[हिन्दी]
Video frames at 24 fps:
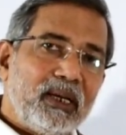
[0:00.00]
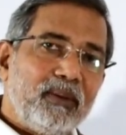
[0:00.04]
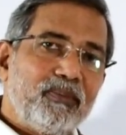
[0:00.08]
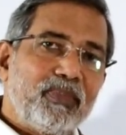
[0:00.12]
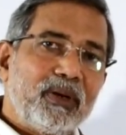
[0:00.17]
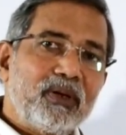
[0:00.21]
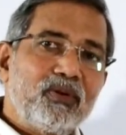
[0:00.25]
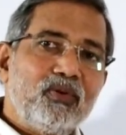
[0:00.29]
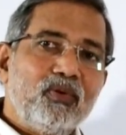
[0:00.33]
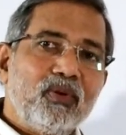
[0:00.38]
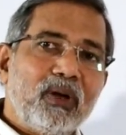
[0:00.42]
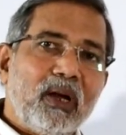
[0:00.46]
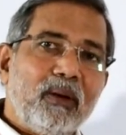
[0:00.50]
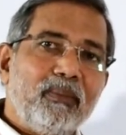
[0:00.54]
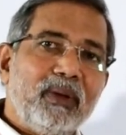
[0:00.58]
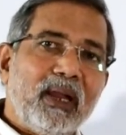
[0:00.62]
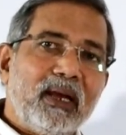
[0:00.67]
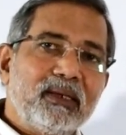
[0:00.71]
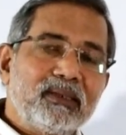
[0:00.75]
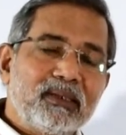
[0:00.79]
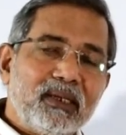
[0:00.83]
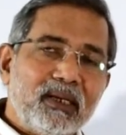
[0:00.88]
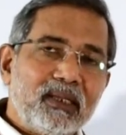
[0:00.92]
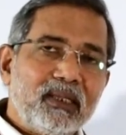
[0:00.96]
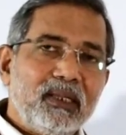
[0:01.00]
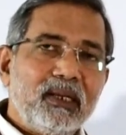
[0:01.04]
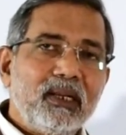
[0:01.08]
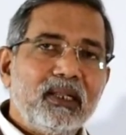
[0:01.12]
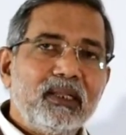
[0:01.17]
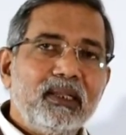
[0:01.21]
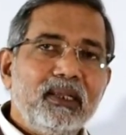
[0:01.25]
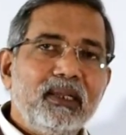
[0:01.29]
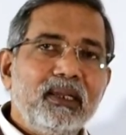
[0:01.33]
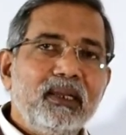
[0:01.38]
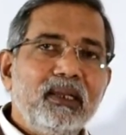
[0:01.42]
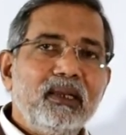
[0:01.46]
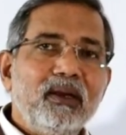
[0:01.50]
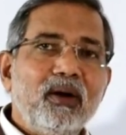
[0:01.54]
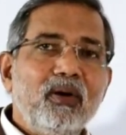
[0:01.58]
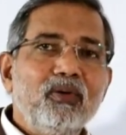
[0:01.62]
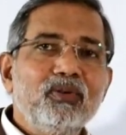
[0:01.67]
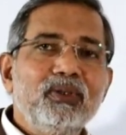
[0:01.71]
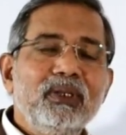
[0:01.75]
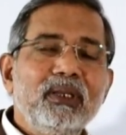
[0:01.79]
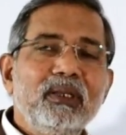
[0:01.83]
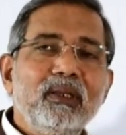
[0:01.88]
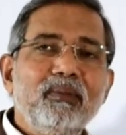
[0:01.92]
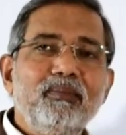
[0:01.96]
पूछे गए प्रश्नों का अभ्यास करते रहते
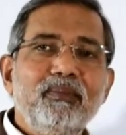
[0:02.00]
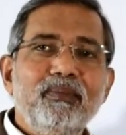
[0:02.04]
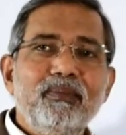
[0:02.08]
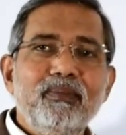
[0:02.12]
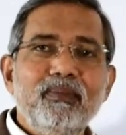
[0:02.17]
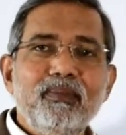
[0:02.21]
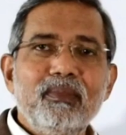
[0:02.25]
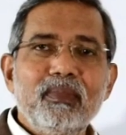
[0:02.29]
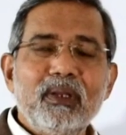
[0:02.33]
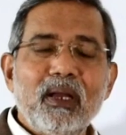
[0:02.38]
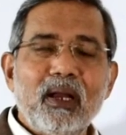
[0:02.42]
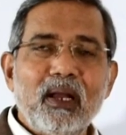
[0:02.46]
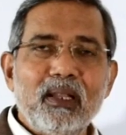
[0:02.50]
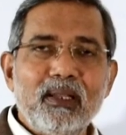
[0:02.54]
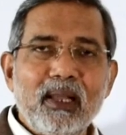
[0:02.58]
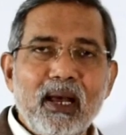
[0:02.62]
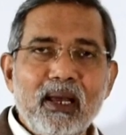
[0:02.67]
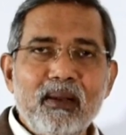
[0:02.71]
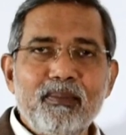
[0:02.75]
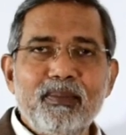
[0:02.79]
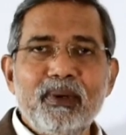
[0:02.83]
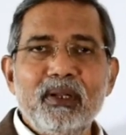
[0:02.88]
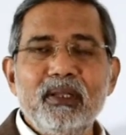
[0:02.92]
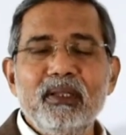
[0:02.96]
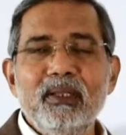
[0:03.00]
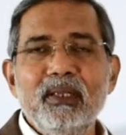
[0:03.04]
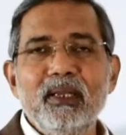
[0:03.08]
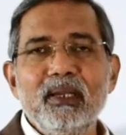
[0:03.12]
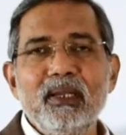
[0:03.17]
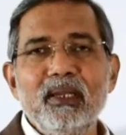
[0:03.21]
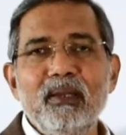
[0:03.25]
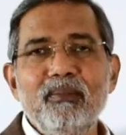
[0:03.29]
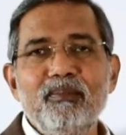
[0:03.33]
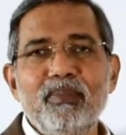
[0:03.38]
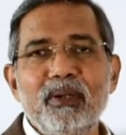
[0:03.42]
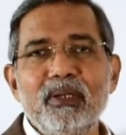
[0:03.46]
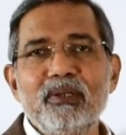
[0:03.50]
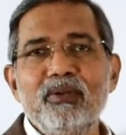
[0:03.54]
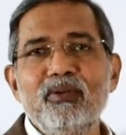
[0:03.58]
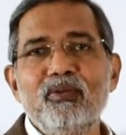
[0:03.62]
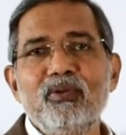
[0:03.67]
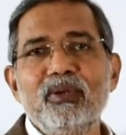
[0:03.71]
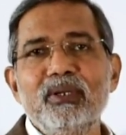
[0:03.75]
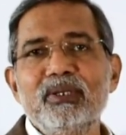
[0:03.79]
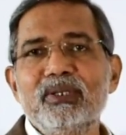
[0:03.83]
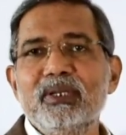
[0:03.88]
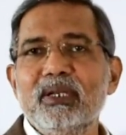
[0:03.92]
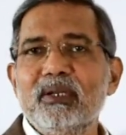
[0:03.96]
हैं और उसी के आधार पर दिए गए
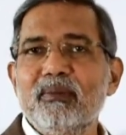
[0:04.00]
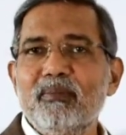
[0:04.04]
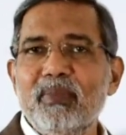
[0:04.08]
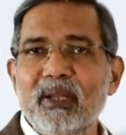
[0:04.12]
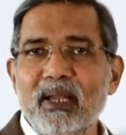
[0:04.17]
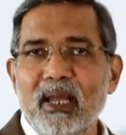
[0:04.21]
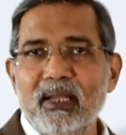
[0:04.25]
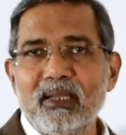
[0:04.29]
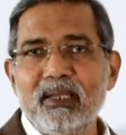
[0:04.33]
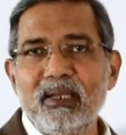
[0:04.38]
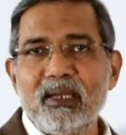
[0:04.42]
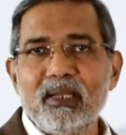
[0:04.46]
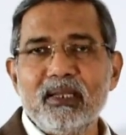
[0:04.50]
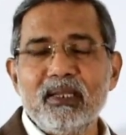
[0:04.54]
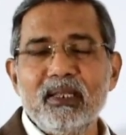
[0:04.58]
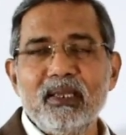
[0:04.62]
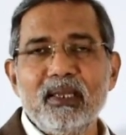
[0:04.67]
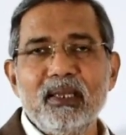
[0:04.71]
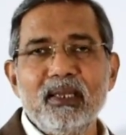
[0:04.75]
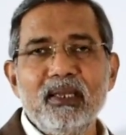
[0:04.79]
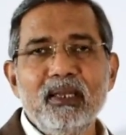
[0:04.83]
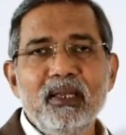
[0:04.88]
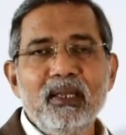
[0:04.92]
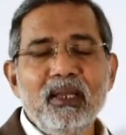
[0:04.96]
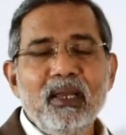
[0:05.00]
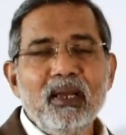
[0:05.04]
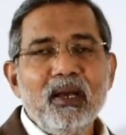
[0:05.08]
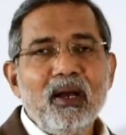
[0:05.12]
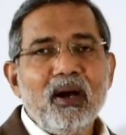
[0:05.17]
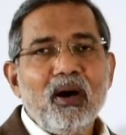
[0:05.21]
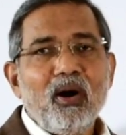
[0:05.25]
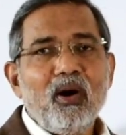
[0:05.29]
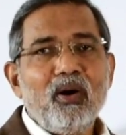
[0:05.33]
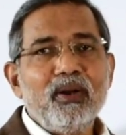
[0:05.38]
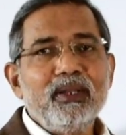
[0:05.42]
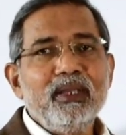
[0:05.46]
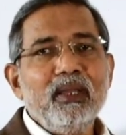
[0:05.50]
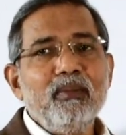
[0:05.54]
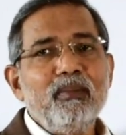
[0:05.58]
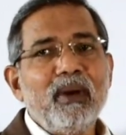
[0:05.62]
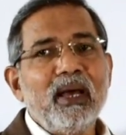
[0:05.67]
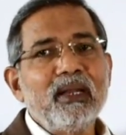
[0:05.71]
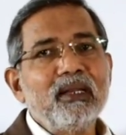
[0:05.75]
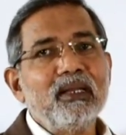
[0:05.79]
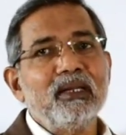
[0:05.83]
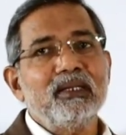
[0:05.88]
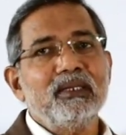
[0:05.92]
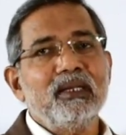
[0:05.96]
प्रश्नों के सेट बनाते रहते हैं
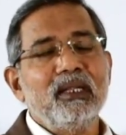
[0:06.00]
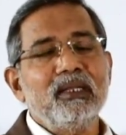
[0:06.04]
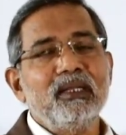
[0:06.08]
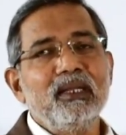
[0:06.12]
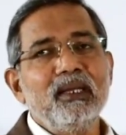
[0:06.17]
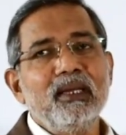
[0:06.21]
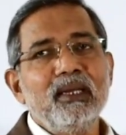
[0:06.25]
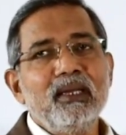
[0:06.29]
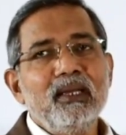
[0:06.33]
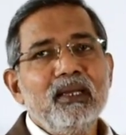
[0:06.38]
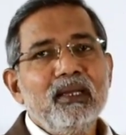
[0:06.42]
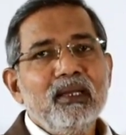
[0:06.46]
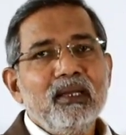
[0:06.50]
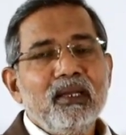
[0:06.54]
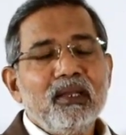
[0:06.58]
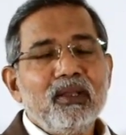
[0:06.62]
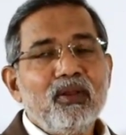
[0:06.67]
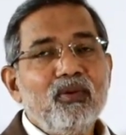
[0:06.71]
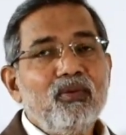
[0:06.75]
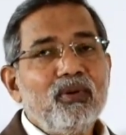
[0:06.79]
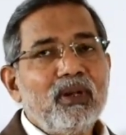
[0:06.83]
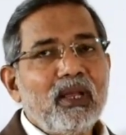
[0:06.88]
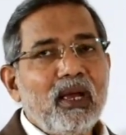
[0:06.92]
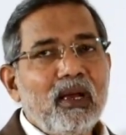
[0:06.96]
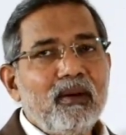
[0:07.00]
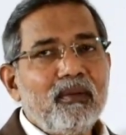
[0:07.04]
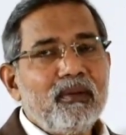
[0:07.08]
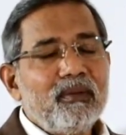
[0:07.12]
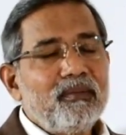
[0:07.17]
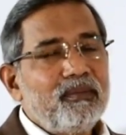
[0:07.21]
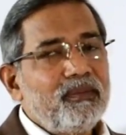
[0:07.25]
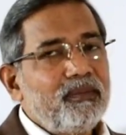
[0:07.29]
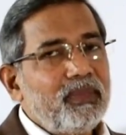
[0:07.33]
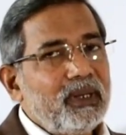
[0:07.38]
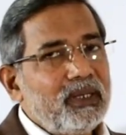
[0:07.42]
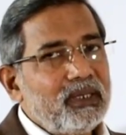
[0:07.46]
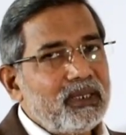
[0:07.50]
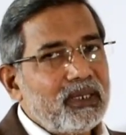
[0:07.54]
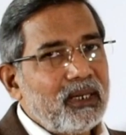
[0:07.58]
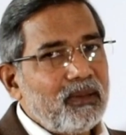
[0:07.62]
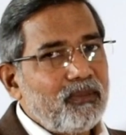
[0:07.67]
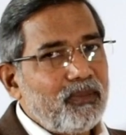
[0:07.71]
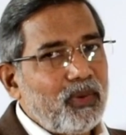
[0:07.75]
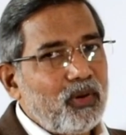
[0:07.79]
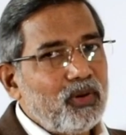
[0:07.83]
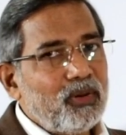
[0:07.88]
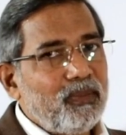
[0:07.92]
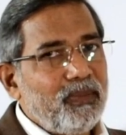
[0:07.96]
और ये मानकर चलते हैं कि उनका
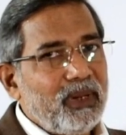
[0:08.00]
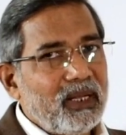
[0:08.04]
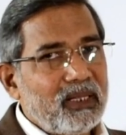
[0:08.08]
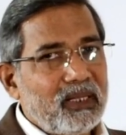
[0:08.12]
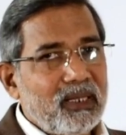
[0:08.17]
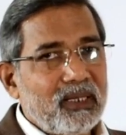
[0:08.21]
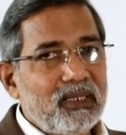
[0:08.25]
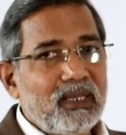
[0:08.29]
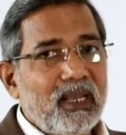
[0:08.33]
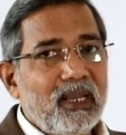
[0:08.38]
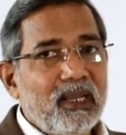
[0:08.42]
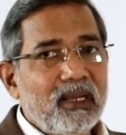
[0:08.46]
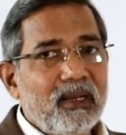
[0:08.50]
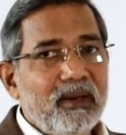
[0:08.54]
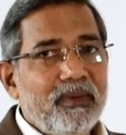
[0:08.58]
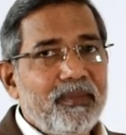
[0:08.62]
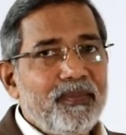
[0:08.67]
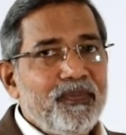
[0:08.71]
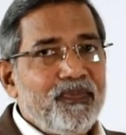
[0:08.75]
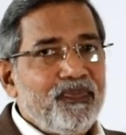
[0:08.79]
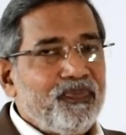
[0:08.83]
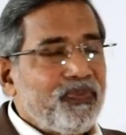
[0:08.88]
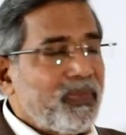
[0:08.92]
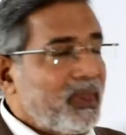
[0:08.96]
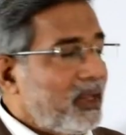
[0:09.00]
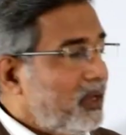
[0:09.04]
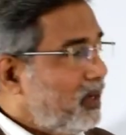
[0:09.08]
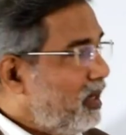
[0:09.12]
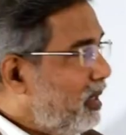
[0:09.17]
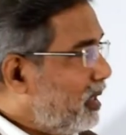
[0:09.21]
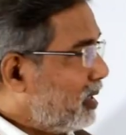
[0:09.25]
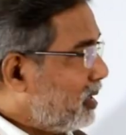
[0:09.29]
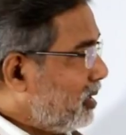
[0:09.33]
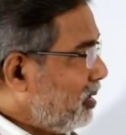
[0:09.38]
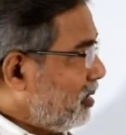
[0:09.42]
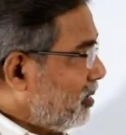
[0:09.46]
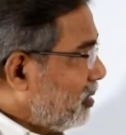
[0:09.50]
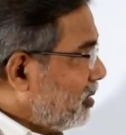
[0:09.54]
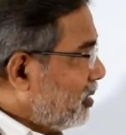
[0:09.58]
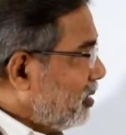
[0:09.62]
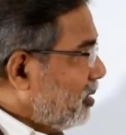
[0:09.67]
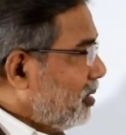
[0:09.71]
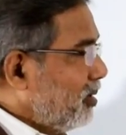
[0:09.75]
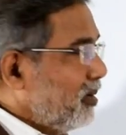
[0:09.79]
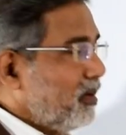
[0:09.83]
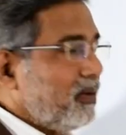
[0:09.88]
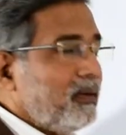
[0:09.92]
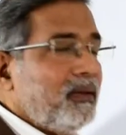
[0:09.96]
परीक्षण बहुत बेहतर जाएगा
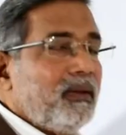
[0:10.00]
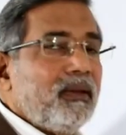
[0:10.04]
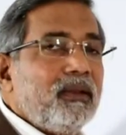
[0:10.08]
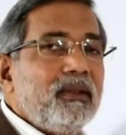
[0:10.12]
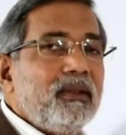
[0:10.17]
लेकिन